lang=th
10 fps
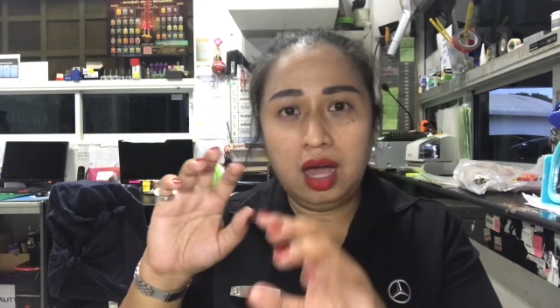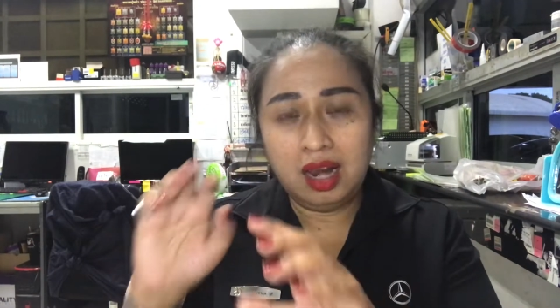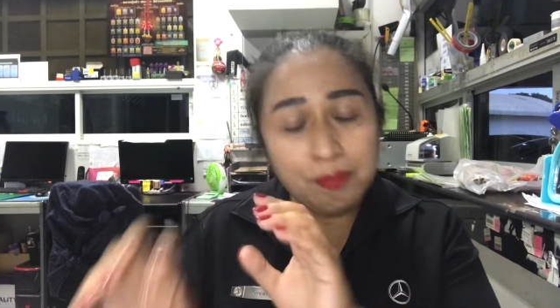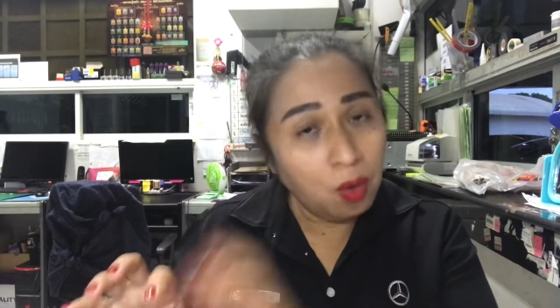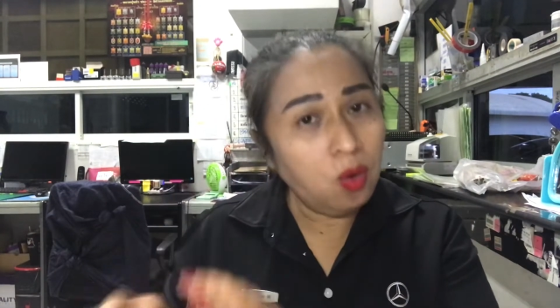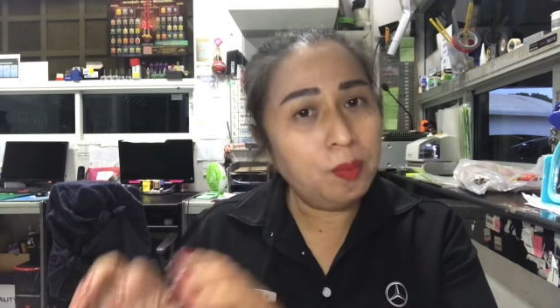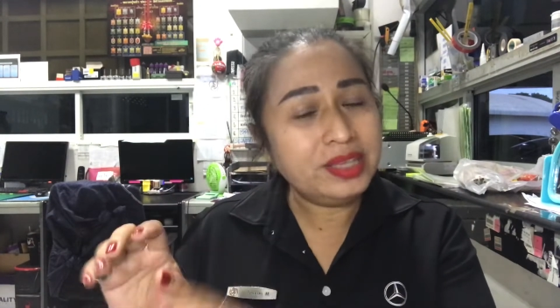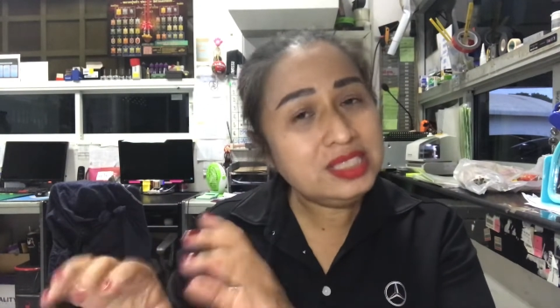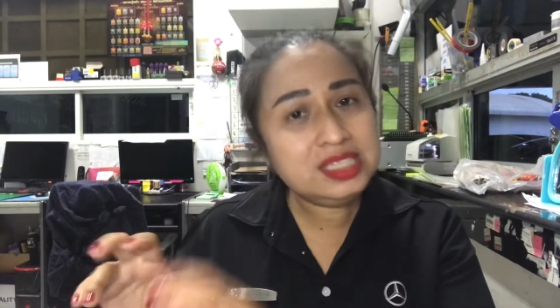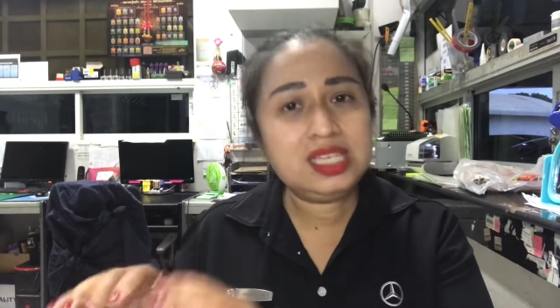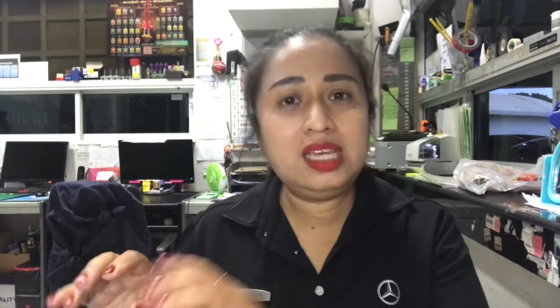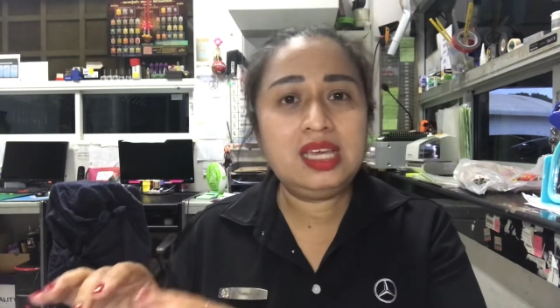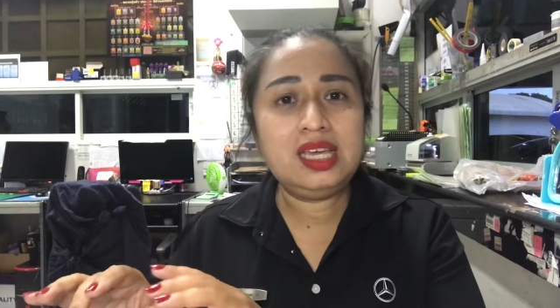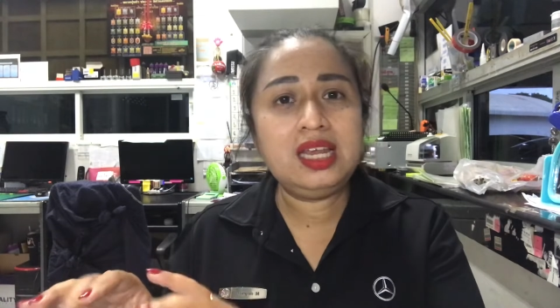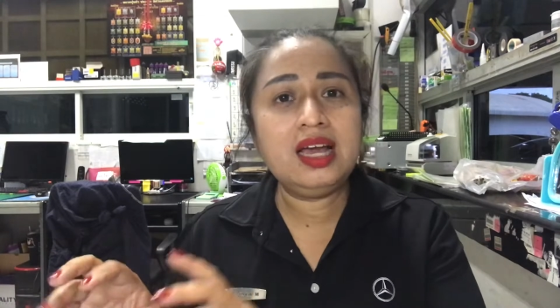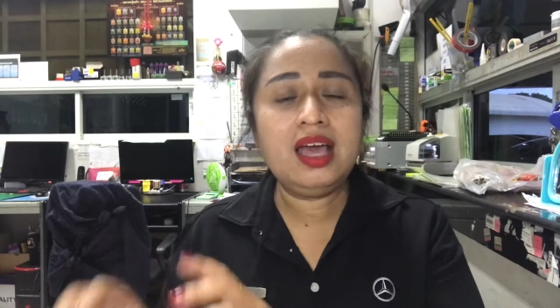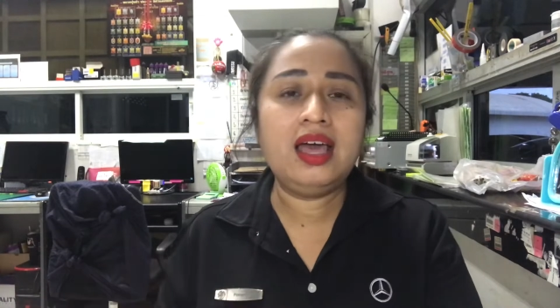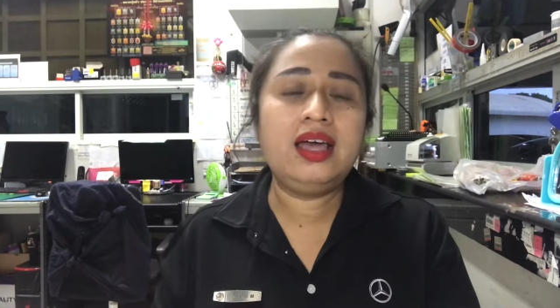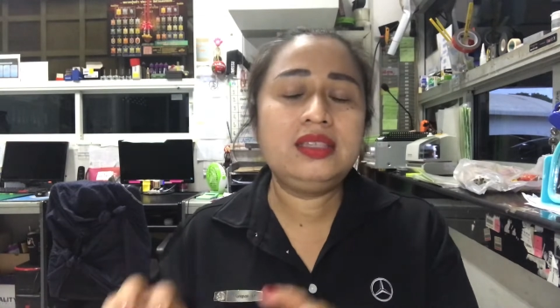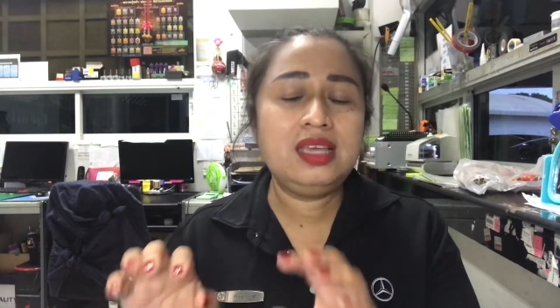ระบุบัญชีนะคะ
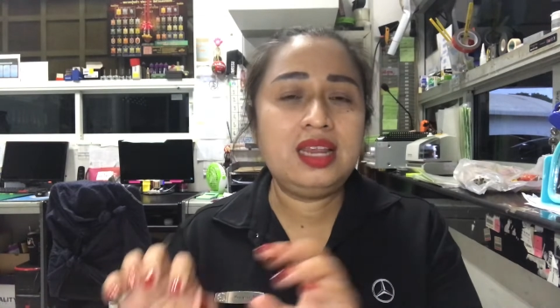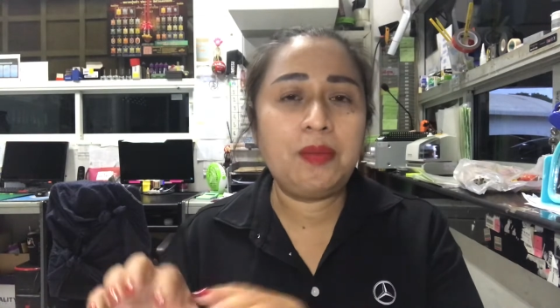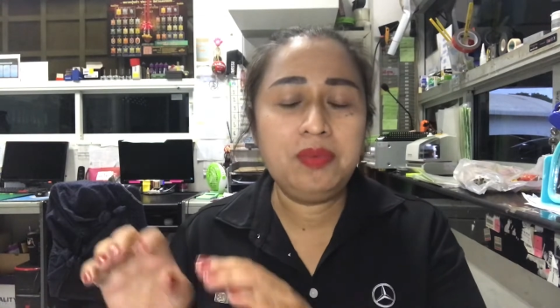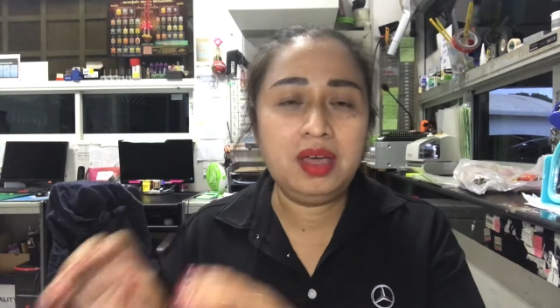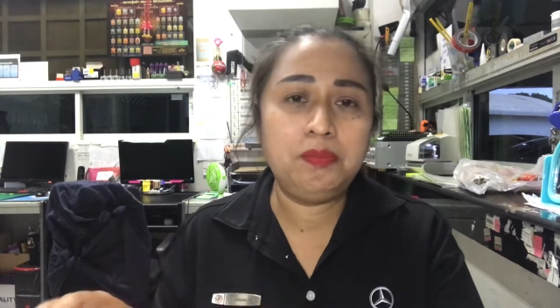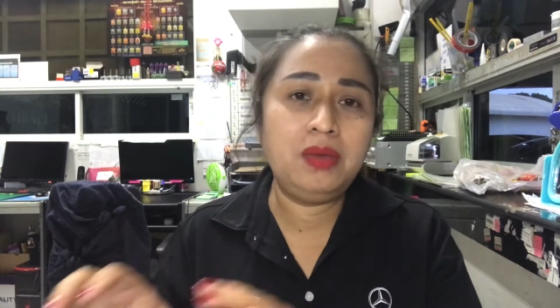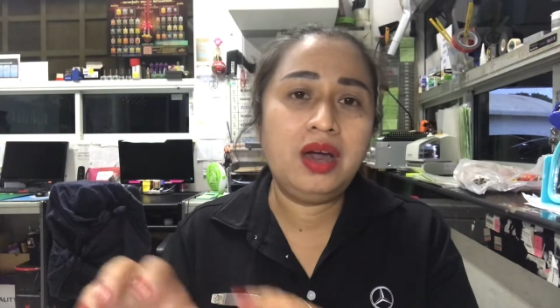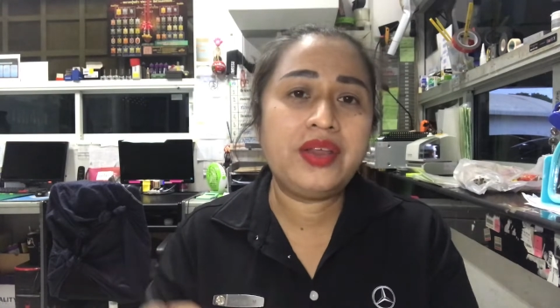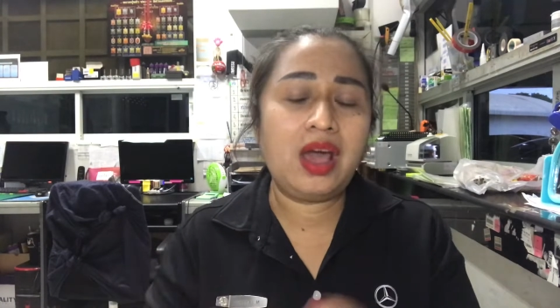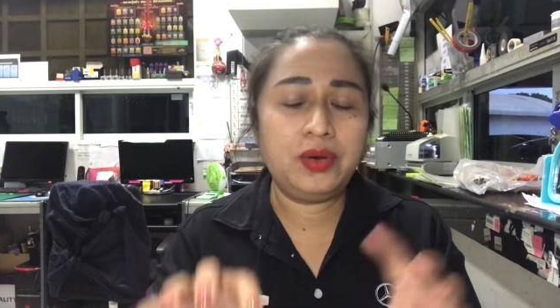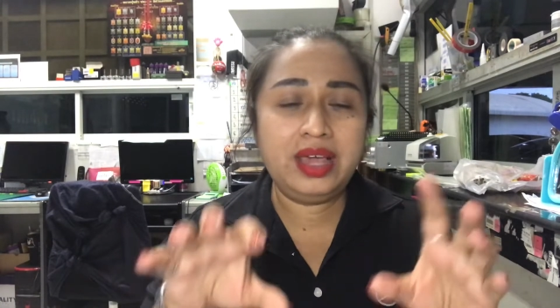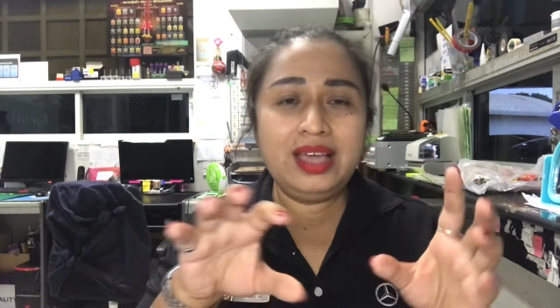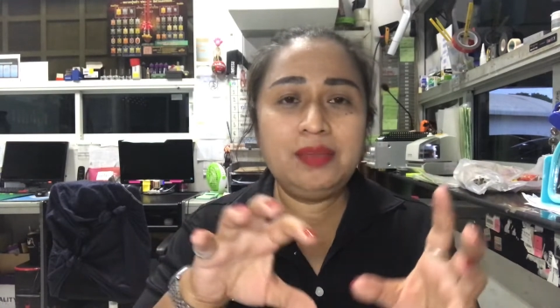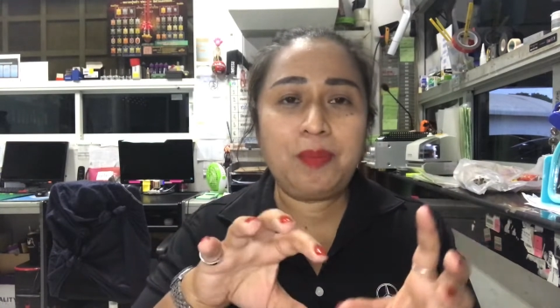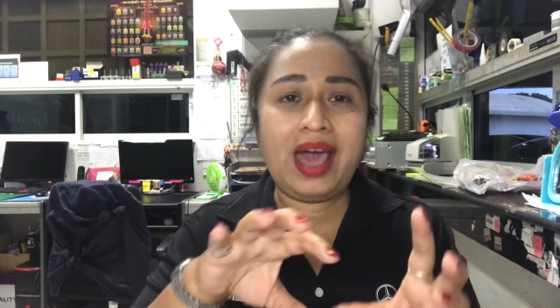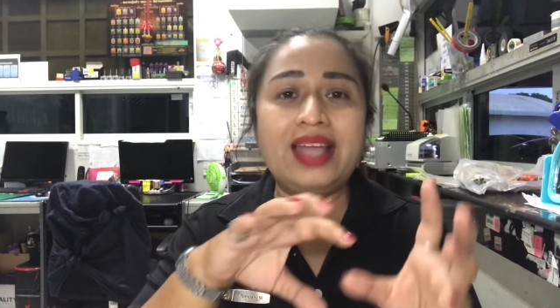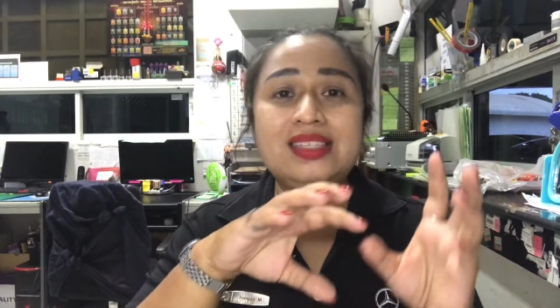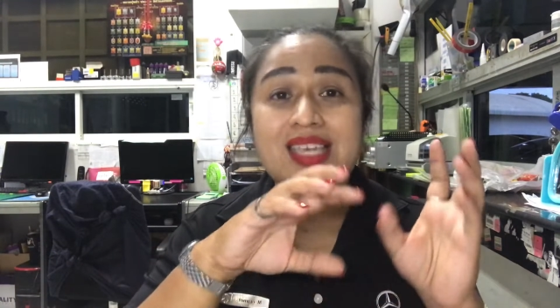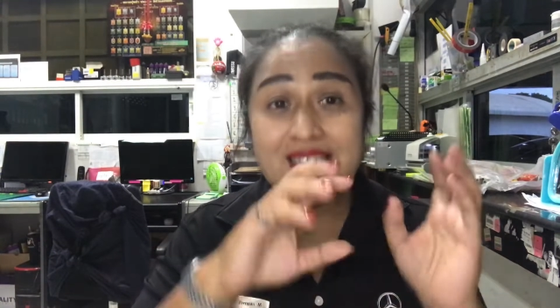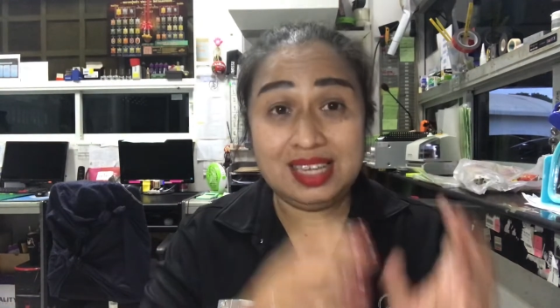ที่รับเงินเมื่อเราได้ผ่าน
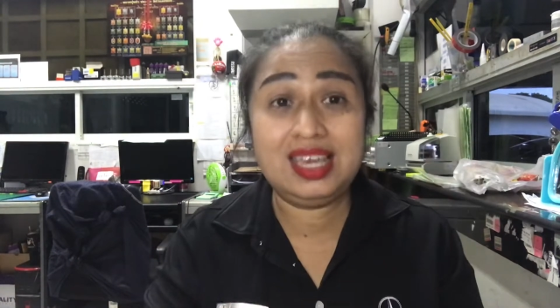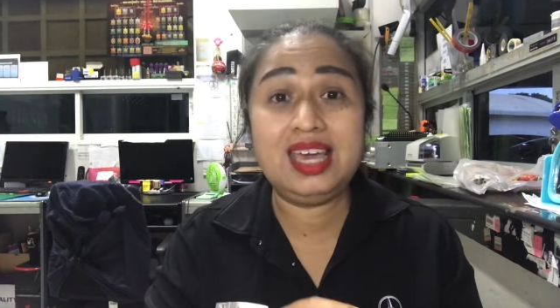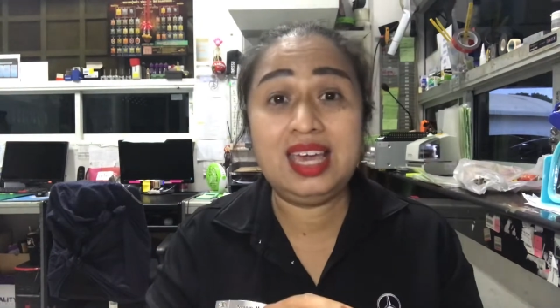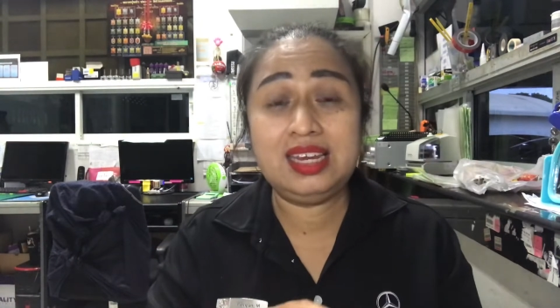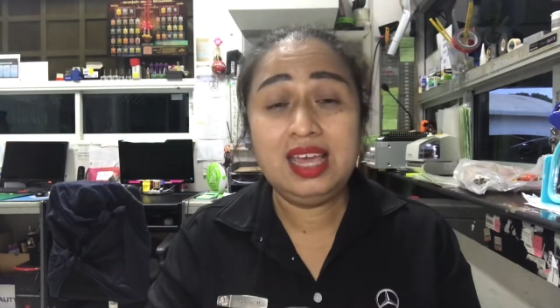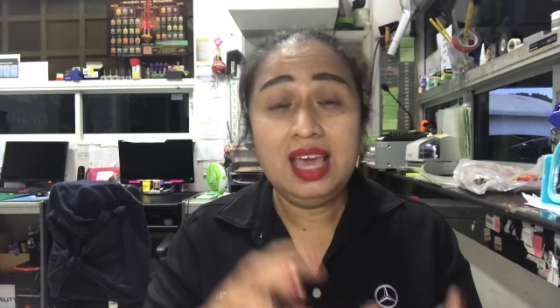ถึงเกณฑ์